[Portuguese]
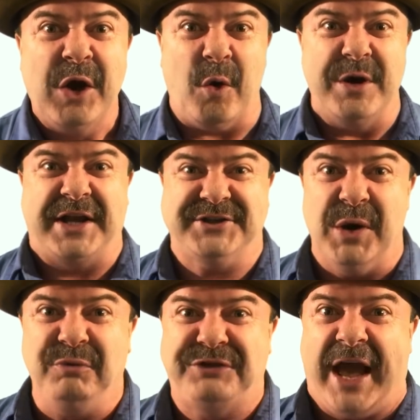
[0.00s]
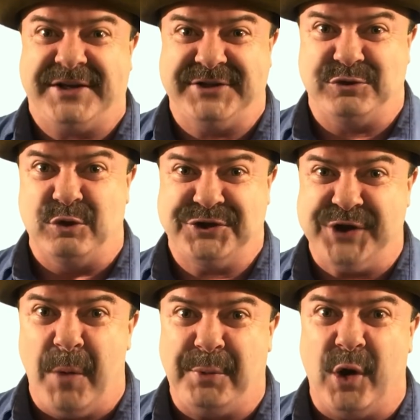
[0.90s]
Conexão Texas, o
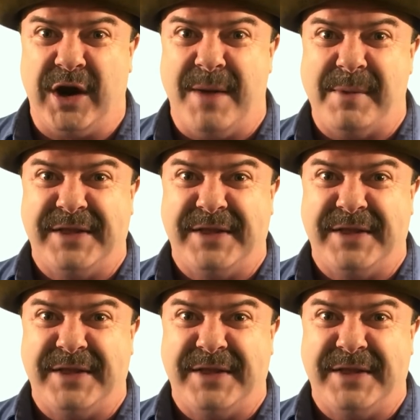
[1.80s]
seu programa